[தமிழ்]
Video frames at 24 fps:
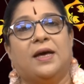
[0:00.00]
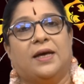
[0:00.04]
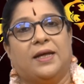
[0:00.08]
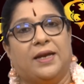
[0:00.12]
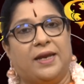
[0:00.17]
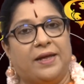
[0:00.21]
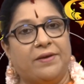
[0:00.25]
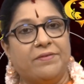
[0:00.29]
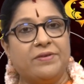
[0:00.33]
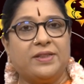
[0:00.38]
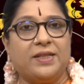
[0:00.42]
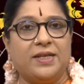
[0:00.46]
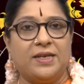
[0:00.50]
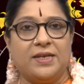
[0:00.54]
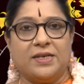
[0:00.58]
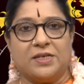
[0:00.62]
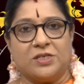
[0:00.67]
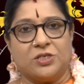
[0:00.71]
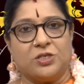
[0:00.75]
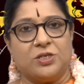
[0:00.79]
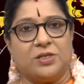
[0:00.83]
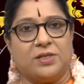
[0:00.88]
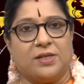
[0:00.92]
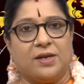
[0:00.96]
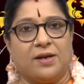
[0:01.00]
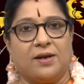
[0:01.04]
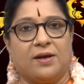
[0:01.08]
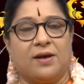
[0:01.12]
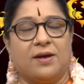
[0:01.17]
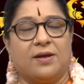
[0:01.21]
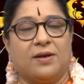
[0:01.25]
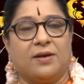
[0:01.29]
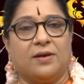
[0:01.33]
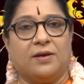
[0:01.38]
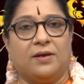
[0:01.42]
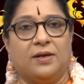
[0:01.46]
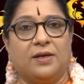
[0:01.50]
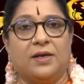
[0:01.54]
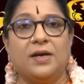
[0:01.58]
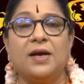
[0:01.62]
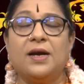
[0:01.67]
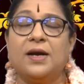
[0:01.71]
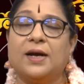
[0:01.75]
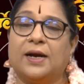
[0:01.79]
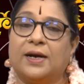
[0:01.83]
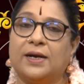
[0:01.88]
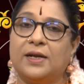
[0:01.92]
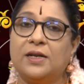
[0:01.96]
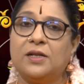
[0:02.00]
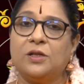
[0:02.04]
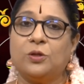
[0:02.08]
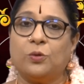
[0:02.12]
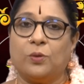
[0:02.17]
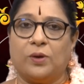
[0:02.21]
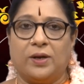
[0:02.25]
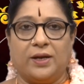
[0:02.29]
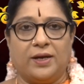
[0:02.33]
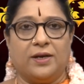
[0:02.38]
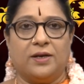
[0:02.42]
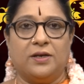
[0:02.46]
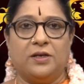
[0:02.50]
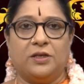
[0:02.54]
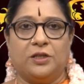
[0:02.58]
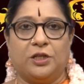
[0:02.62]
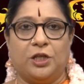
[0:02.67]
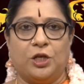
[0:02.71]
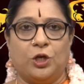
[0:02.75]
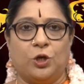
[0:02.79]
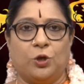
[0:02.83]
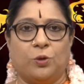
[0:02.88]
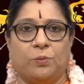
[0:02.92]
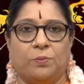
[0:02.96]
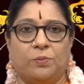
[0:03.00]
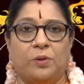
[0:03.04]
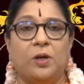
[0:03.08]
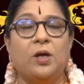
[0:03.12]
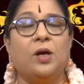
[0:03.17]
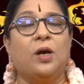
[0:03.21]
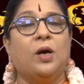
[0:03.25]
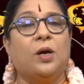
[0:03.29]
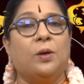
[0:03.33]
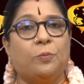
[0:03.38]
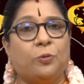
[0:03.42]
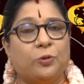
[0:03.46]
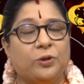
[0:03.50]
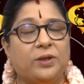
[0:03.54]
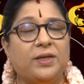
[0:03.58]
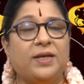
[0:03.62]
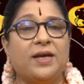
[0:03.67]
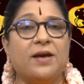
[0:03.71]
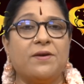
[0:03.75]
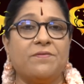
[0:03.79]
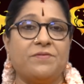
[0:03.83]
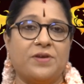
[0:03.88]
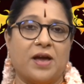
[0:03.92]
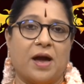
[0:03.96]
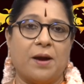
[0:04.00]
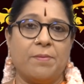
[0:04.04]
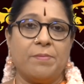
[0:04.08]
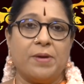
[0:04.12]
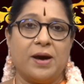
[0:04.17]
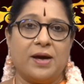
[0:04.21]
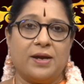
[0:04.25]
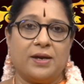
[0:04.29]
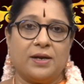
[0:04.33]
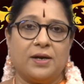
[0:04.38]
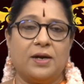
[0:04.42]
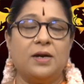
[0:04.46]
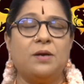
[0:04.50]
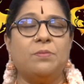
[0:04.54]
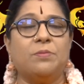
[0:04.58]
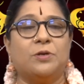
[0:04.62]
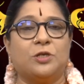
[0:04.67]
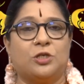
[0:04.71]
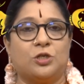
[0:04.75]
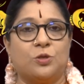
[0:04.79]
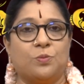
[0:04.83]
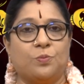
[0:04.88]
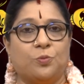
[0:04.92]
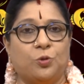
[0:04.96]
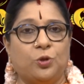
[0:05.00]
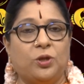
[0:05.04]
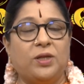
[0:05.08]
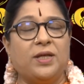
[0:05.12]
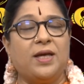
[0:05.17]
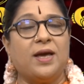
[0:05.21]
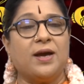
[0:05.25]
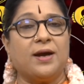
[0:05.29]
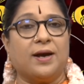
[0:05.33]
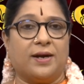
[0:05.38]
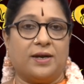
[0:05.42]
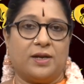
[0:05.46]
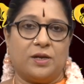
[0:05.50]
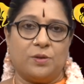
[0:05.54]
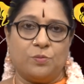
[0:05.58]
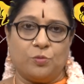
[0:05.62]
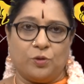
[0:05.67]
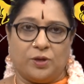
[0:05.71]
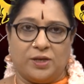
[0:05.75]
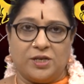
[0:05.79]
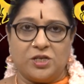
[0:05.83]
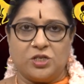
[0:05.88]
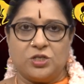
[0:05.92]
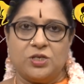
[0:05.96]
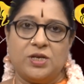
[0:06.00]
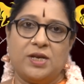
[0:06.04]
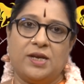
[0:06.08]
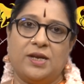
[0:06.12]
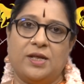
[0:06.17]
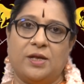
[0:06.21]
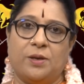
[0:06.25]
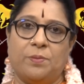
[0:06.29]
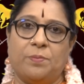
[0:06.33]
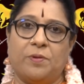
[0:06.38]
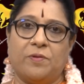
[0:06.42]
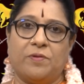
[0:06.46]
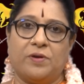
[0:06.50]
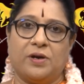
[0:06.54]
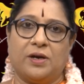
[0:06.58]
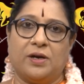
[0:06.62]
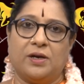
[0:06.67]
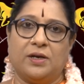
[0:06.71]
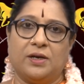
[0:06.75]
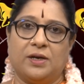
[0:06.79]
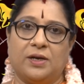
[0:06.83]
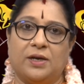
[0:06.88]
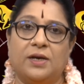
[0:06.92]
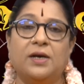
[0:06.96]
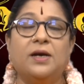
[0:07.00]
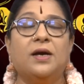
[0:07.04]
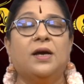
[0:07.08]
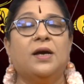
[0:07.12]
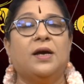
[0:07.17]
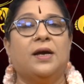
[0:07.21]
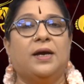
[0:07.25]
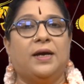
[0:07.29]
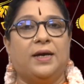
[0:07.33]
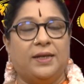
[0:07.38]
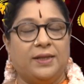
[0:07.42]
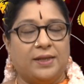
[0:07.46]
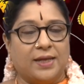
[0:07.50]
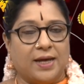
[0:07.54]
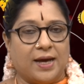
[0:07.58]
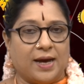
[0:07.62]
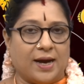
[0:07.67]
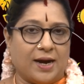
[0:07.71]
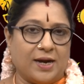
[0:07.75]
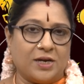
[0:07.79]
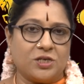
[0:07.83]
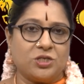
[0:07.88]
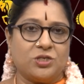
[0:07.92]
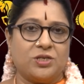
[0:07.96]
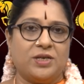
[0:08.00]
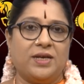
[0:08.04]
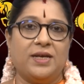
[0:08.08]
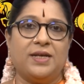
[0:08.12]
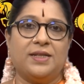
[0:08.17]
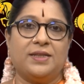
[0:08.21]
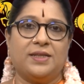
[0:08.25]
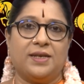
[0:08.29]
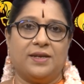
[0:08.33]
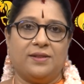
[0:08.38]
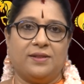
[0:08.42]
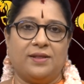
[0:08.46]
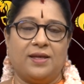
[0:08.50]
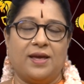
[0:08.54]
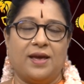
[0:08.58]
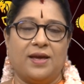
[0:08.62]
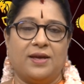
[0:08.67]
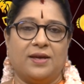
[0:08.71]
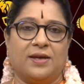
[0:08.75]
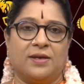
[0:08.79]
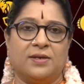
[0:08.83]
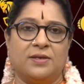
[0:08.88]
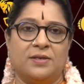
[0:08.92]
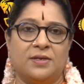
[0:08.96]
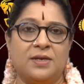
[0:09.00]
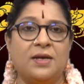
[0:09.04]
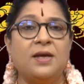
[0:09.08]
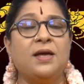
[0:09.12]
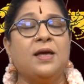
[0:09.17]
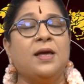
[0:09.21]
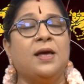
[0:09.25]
ரேவதி நட்சத்திரக்காரர்களுக்கு கடன் தொல்லைகள் தீரும் புதிய வியாபாரங்கள் மற்றும் புதிய கடன் முயற்சியில் இருப்பவர்களுக்கு இந்த அக்ஷய திருத்தியை என்று